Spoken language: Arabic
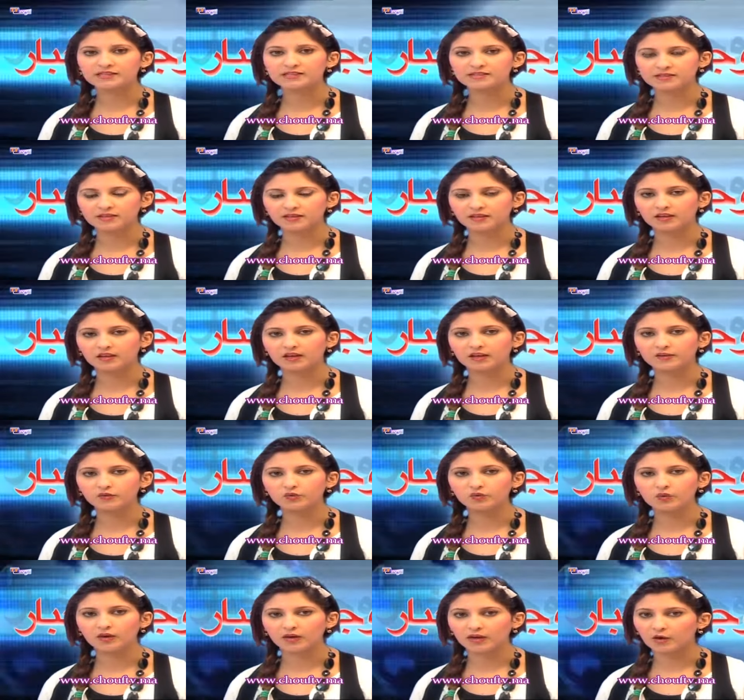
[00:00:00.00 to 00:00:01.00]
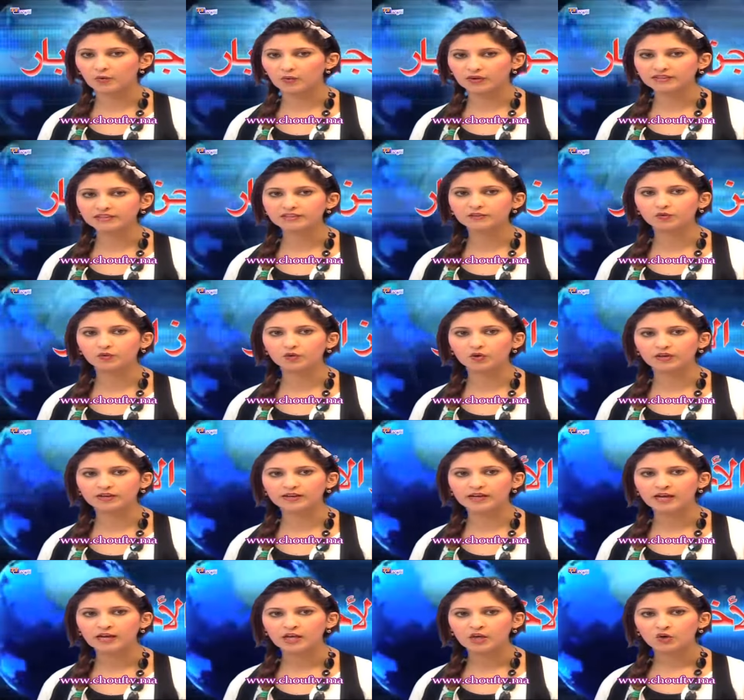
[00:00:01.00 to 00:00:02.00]
تتناقض وقوانين
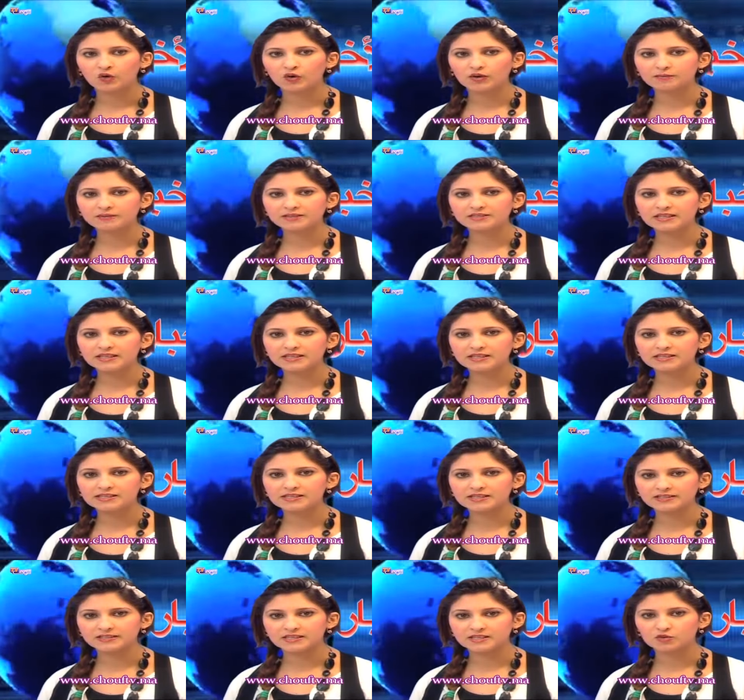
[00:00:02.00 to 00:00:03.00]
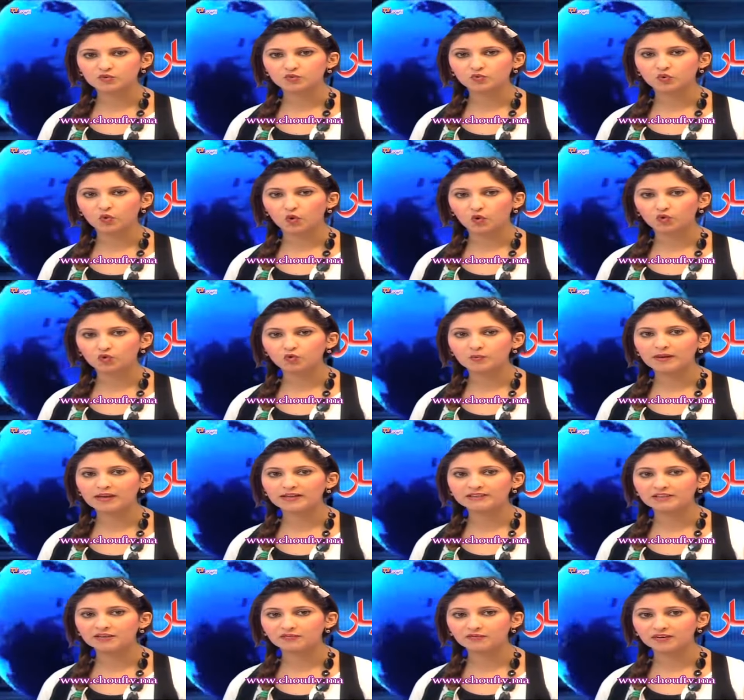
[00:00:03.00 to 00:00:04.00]
أخرى وبالتالي ستسد الحكومة
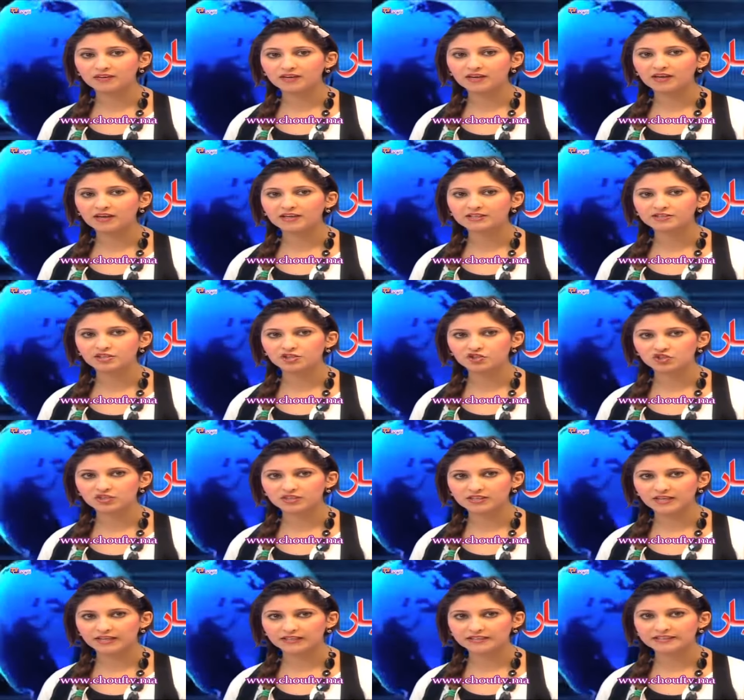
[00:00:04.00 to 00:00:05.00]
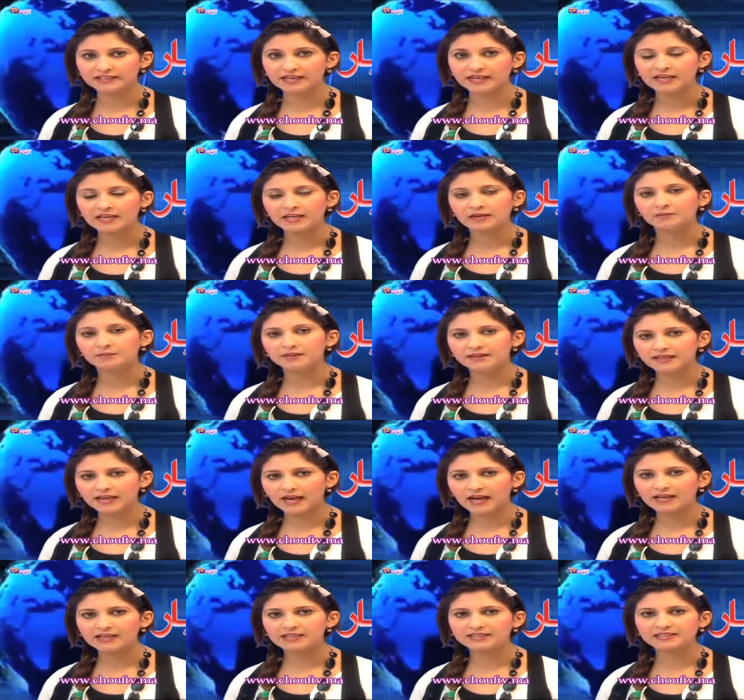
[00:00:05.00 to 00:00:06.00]
هذا الفراغ التشريعي
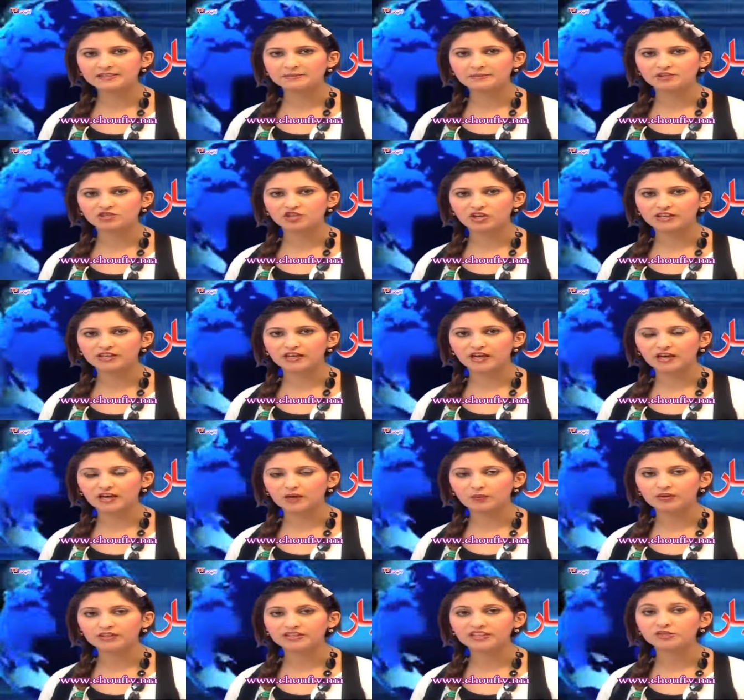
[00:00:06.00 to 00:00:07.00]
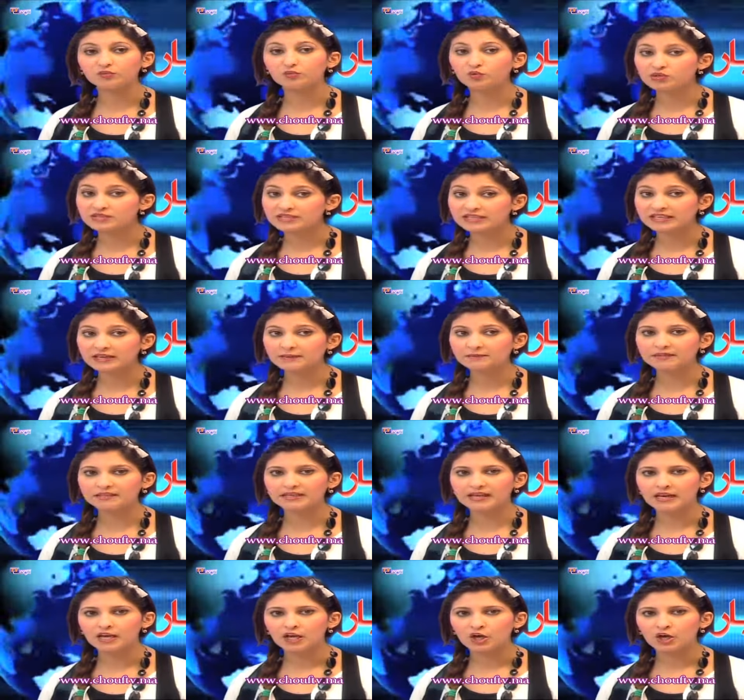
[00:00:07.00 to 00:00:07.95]
بإحالة مشاريع قوانين متكاملة